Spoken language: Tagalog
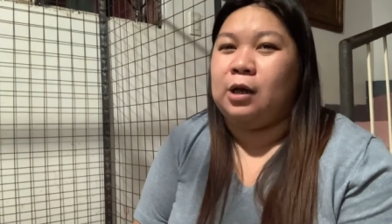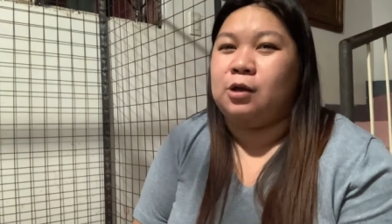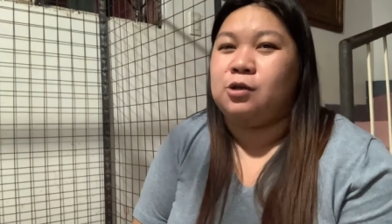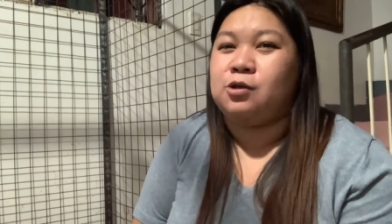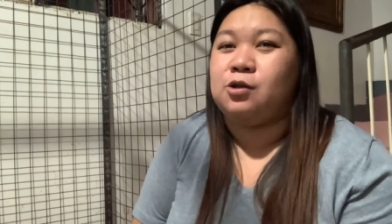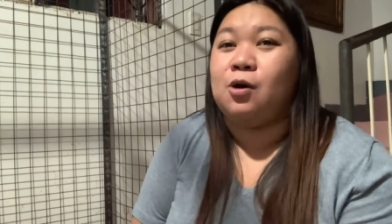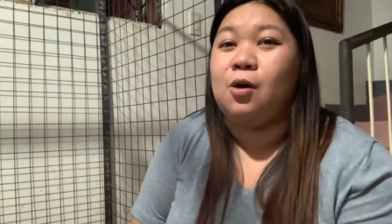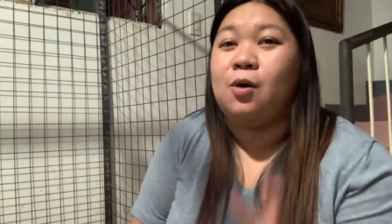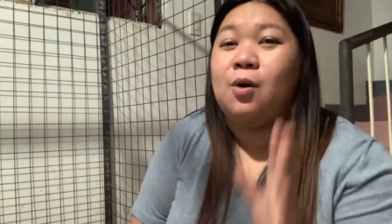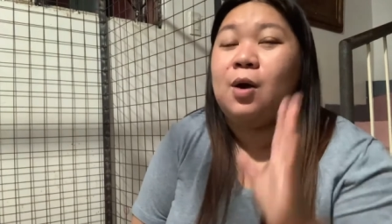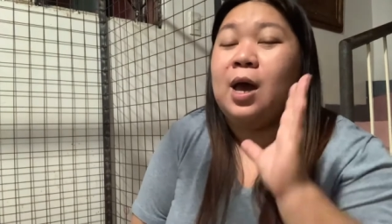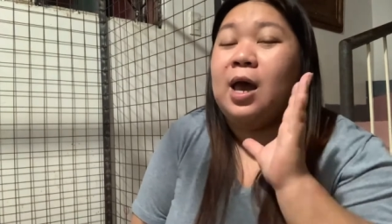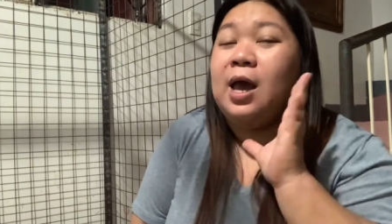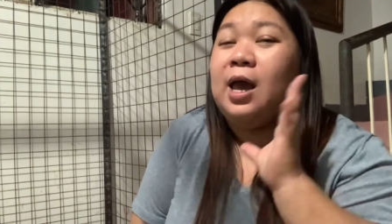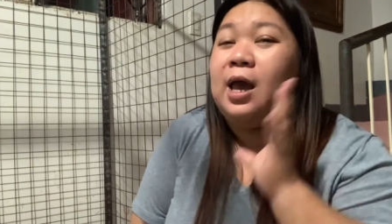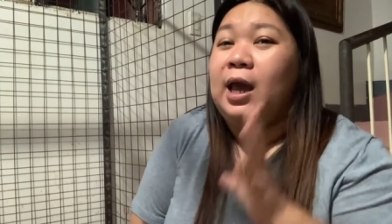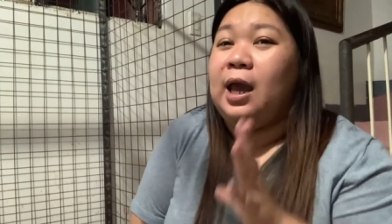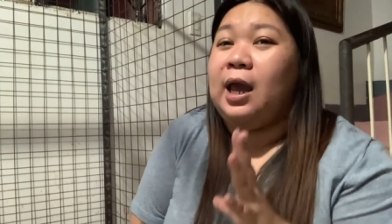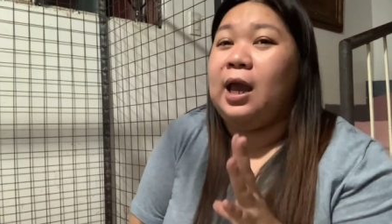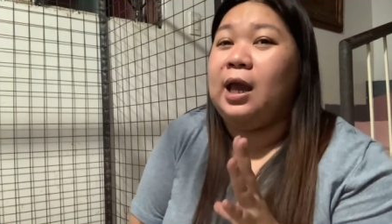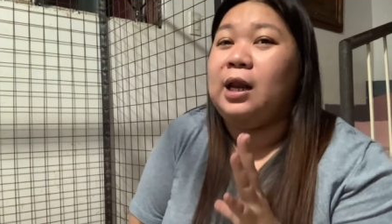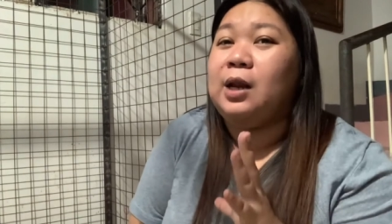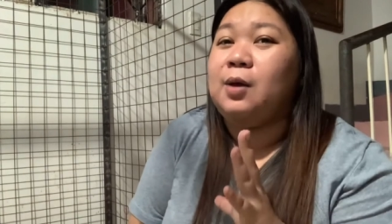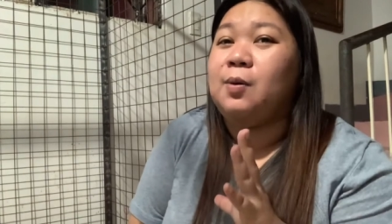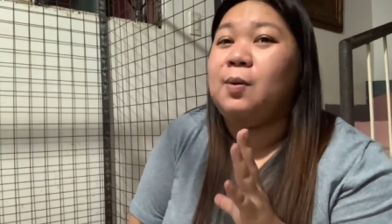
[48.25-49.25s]
So,
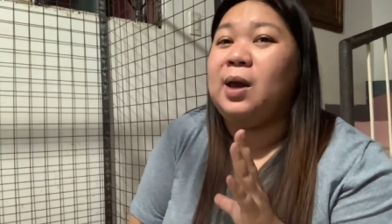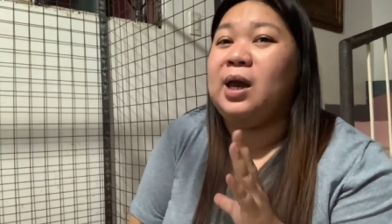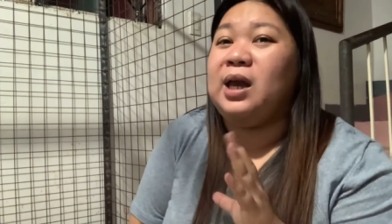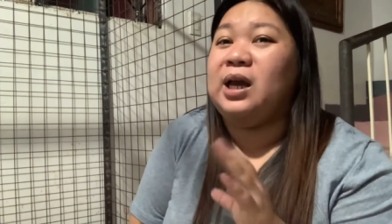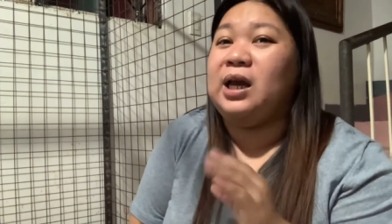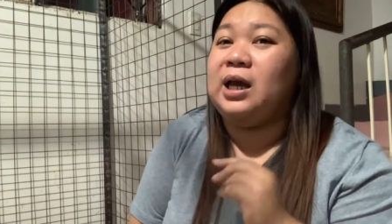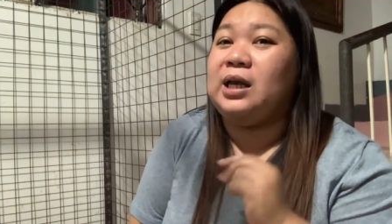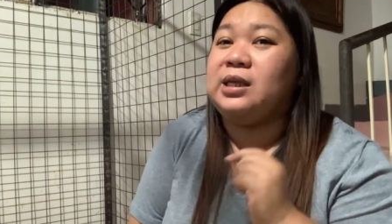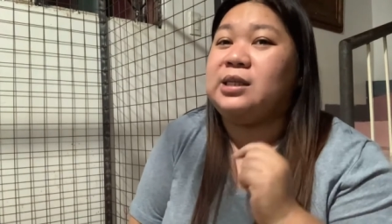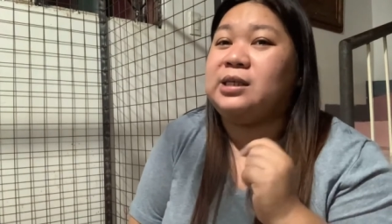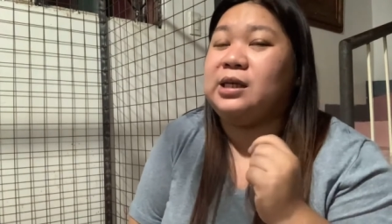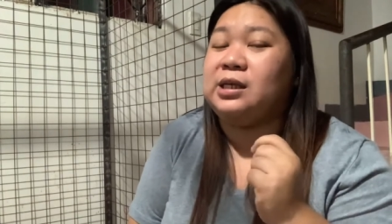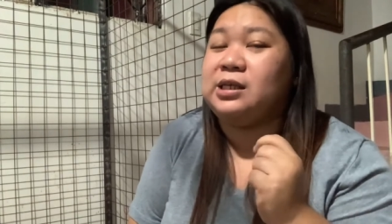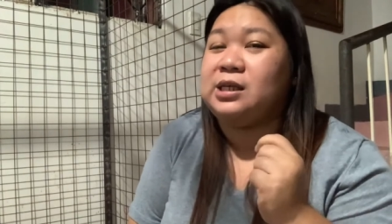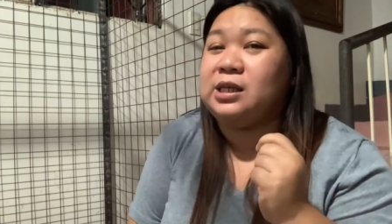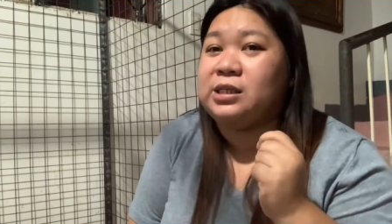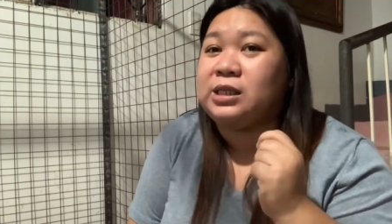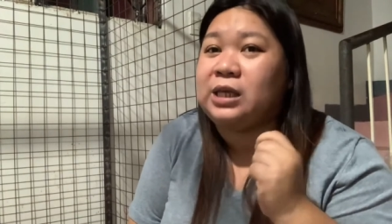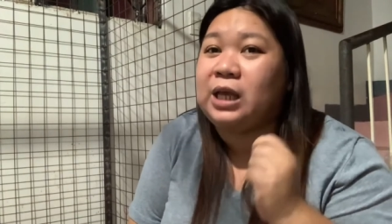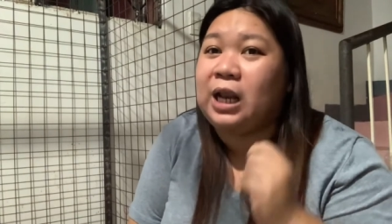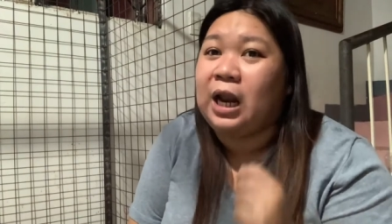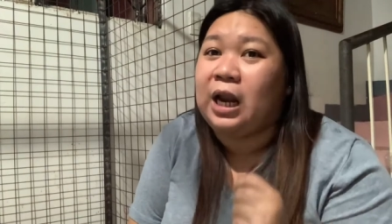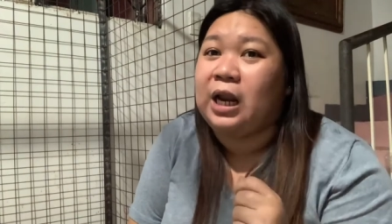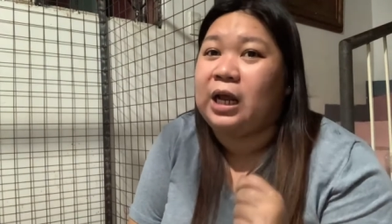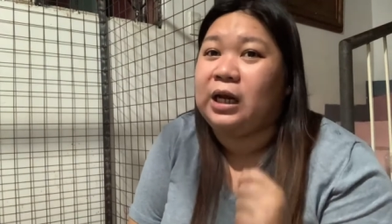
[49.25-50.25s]
anyway guys, kasi
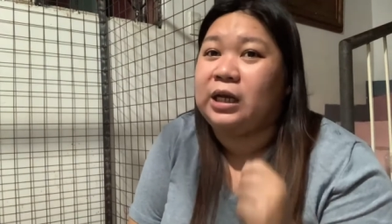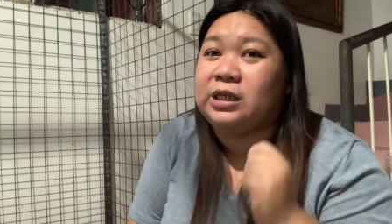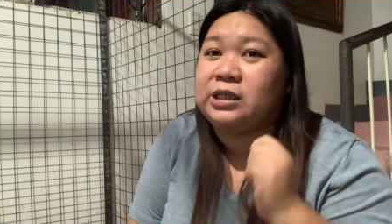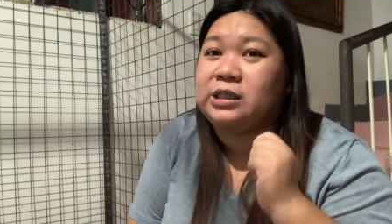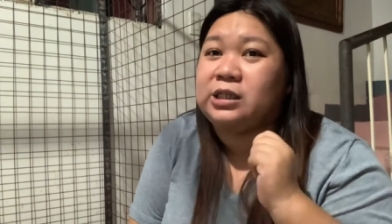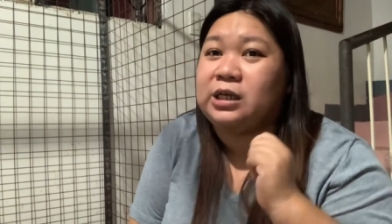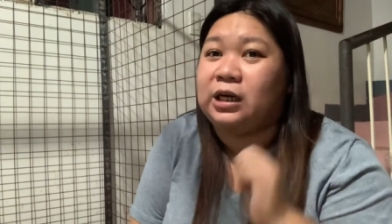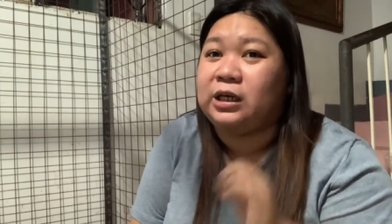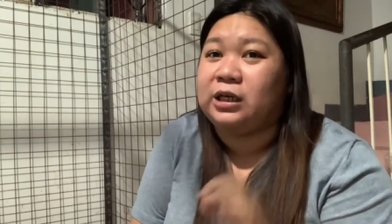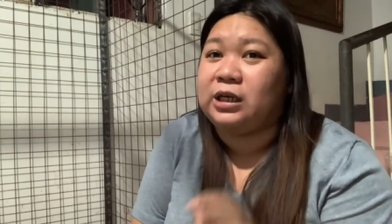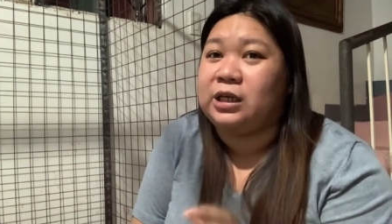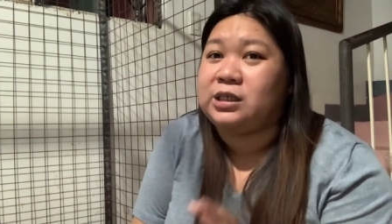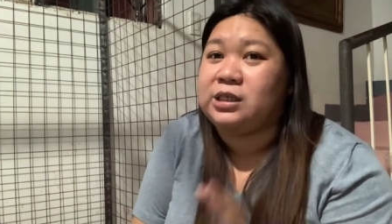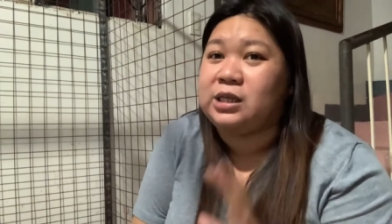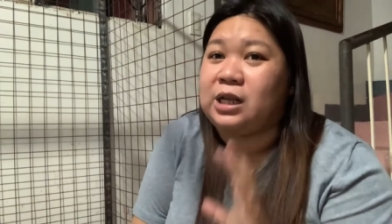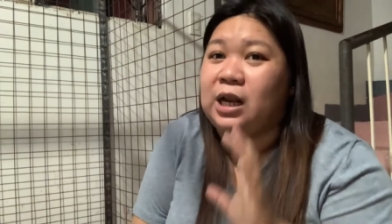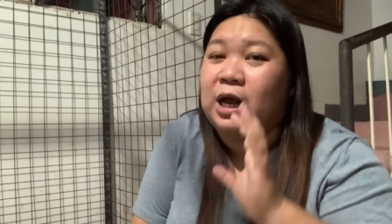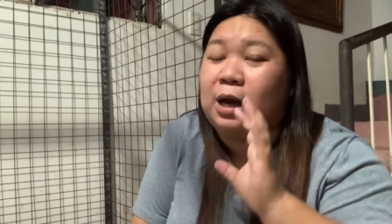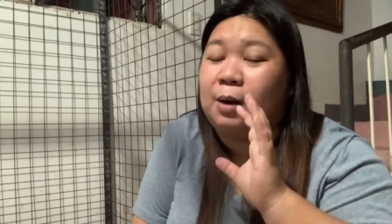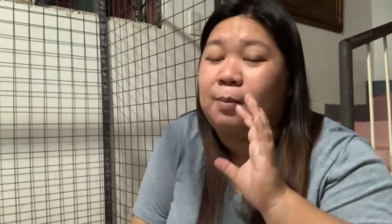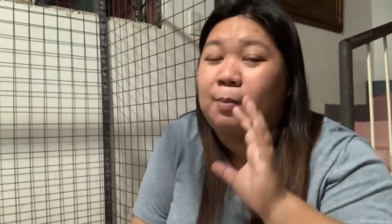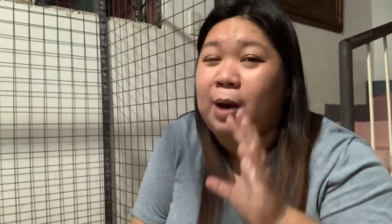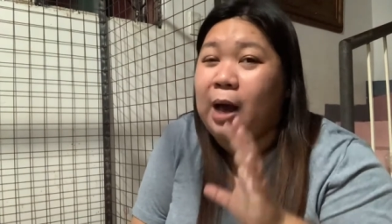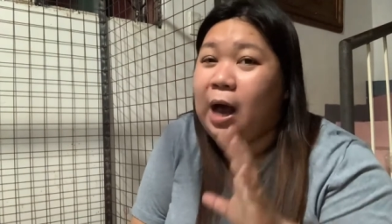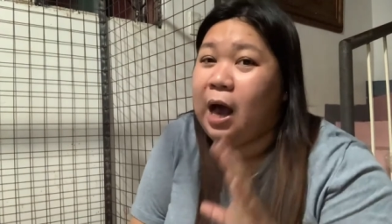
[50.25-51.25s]
sila nag-start na
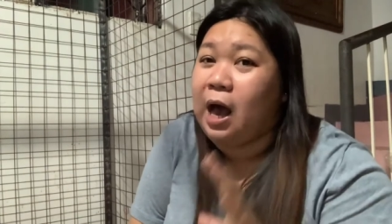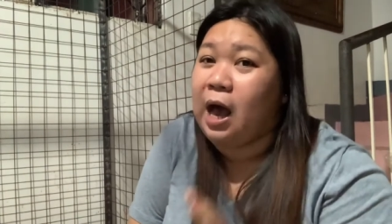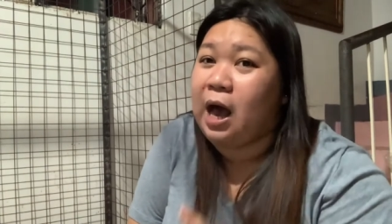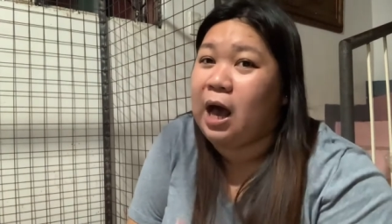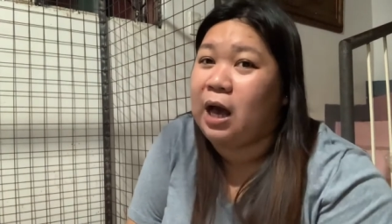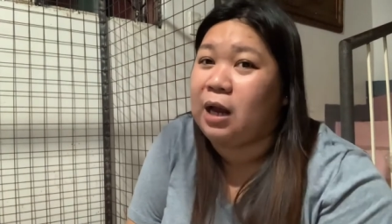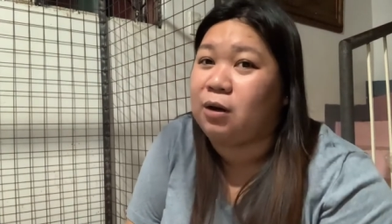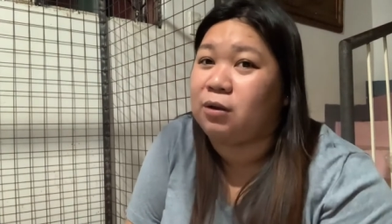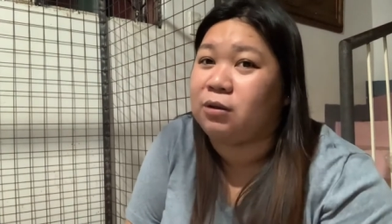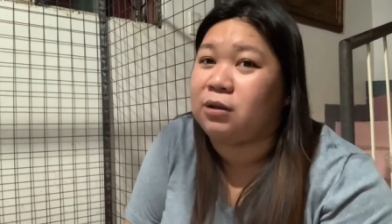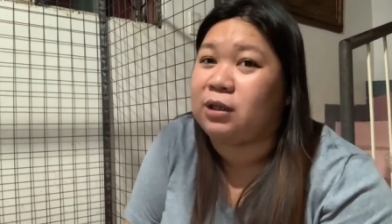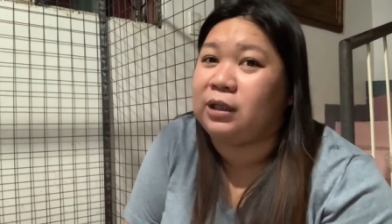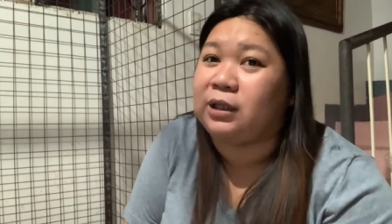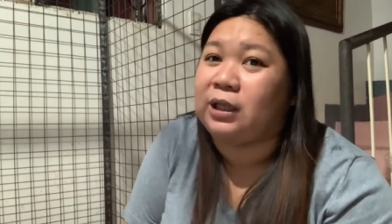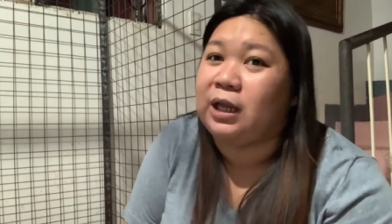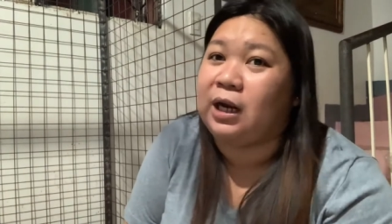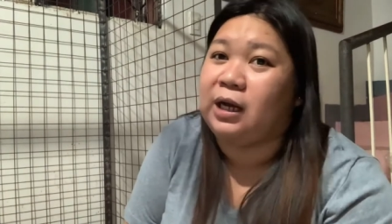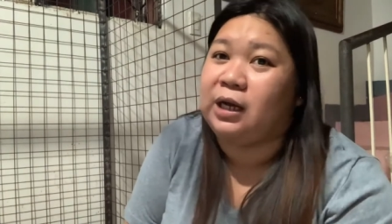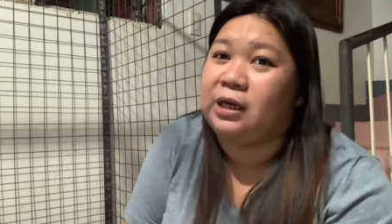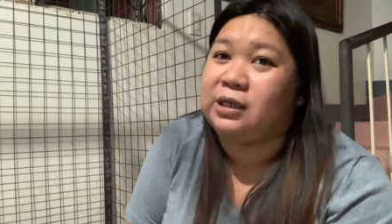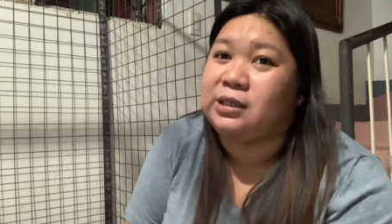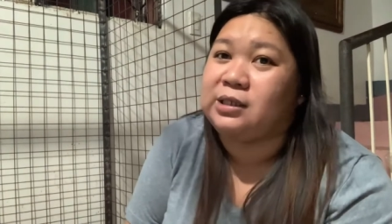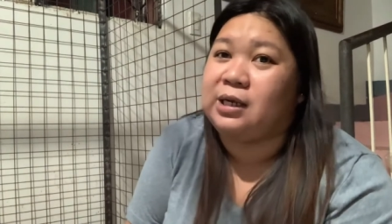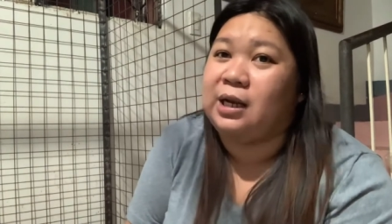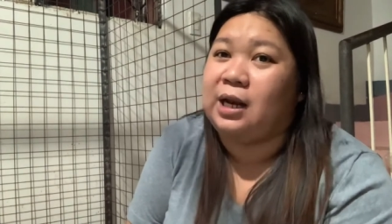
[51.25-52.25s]
silang mahaharot na
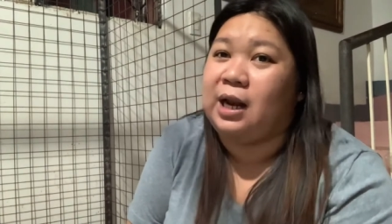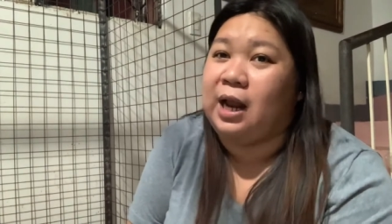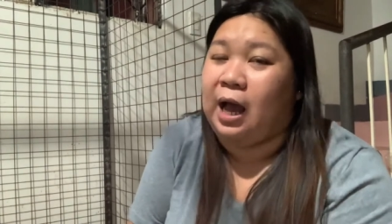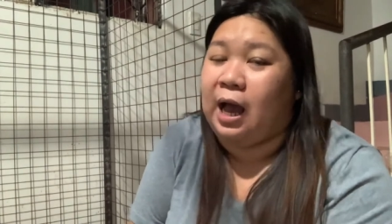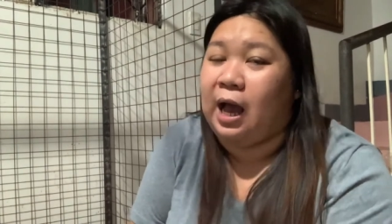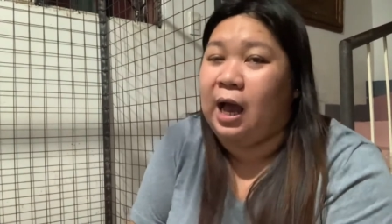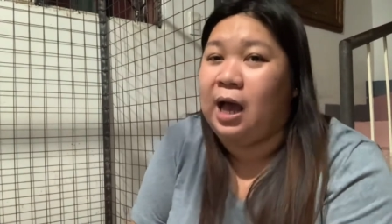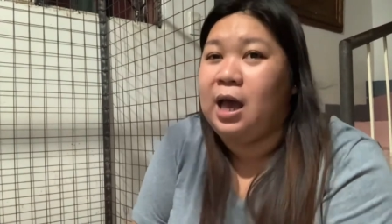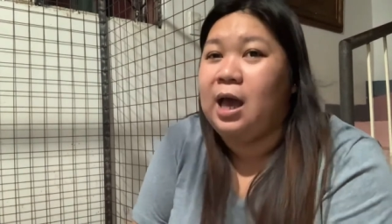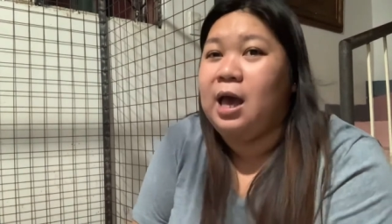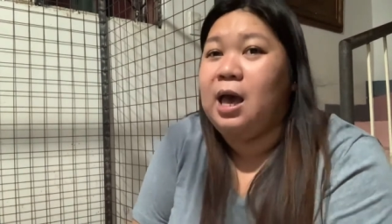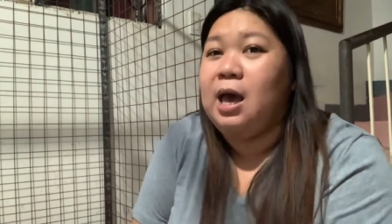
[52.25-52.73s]
talaga sila.